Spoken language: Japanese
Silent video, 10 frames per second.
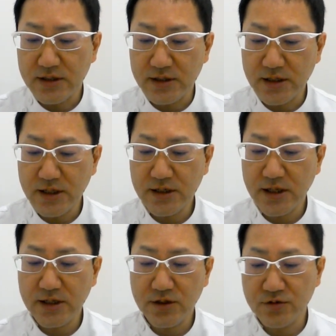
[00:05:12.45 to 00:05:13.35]
年
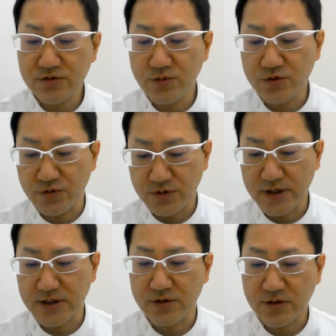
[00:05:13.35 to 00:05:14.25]
齢によるもので
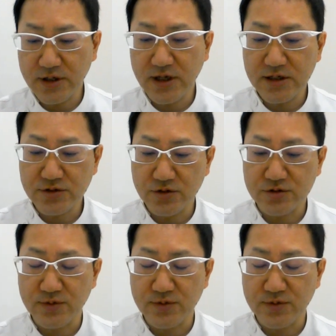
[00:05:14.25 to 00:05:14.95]
あったりとかね、外傷、